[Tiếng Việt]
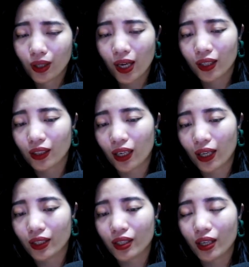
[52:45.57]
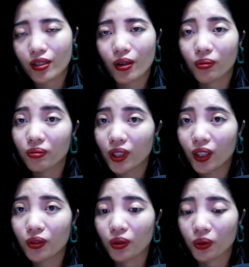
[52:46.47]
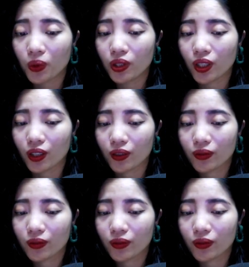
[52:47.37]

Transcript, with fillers: anh ta lại nhanh chóng thay đổi quyết định.